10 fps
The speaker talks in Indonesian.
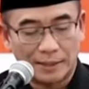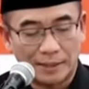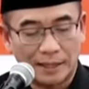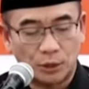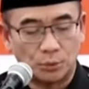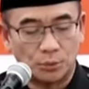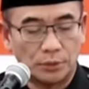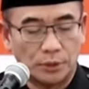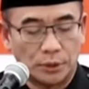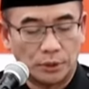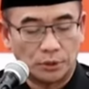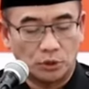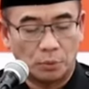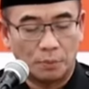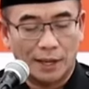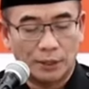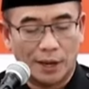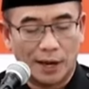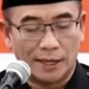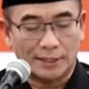1. Jumlah
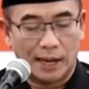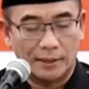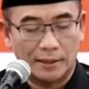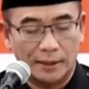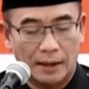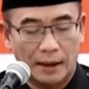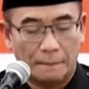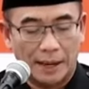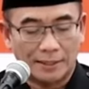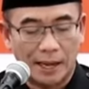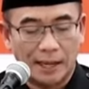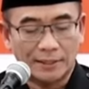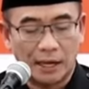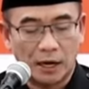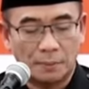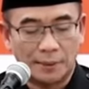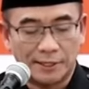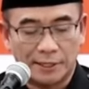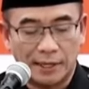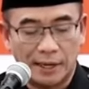suara sah pasangan calon
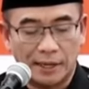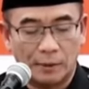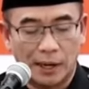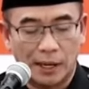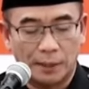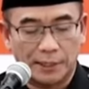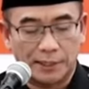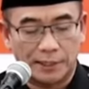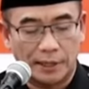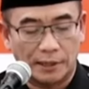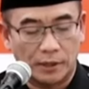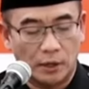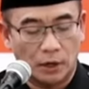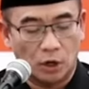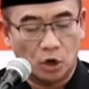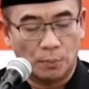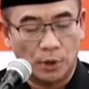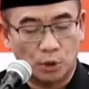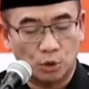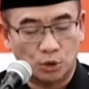presiden dan wakil presiden
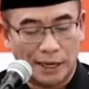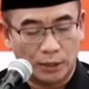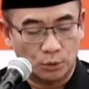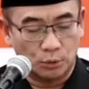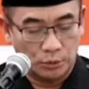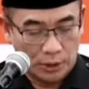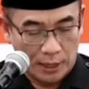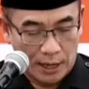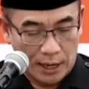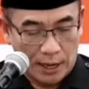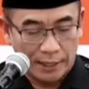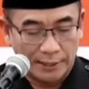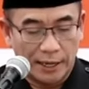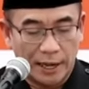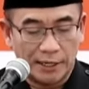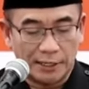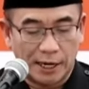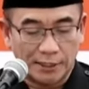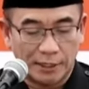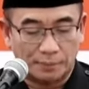nomor urut 1 Haji Anis
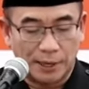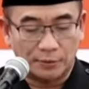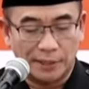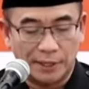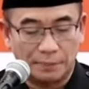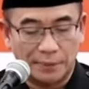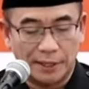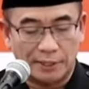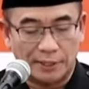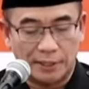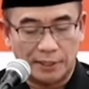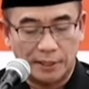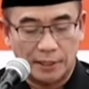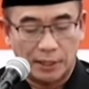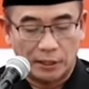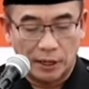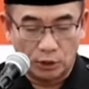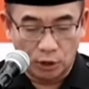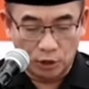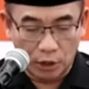Rashid Baswedan PhD
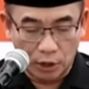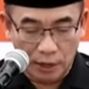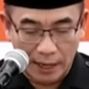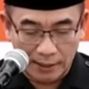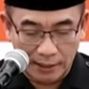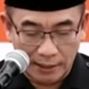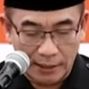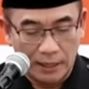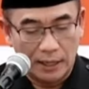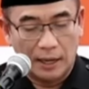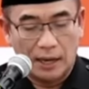dan Dr. H.C.